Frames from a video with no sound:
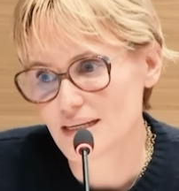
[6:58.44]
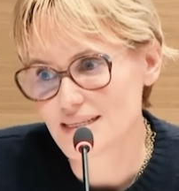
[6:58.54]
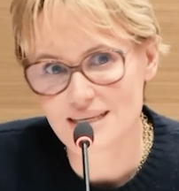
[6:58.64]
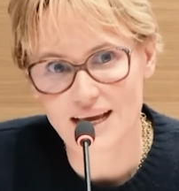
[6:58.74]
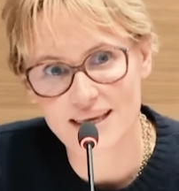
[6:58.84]
les
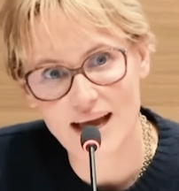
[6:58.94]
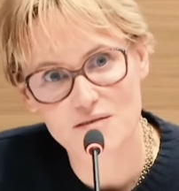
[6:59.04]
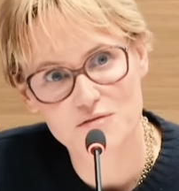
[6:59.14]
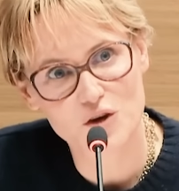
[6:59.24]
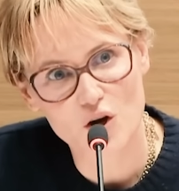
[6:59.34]

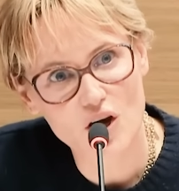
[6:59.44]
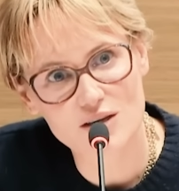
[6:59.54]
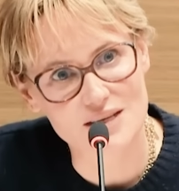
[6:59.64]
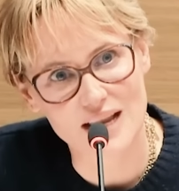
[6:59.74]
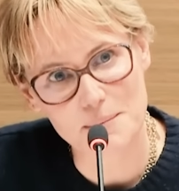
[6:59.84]
serial
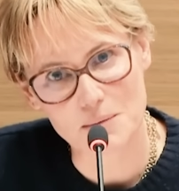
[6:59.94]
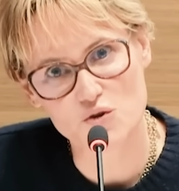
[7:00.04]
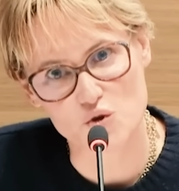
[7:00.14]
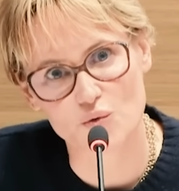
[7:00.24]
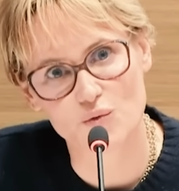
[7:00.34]
violeurs, c'est la même
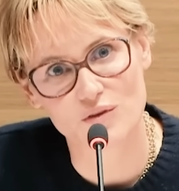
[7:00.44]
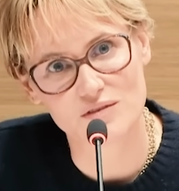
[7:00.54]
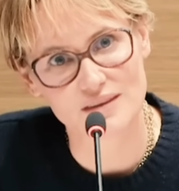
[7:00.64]
chose.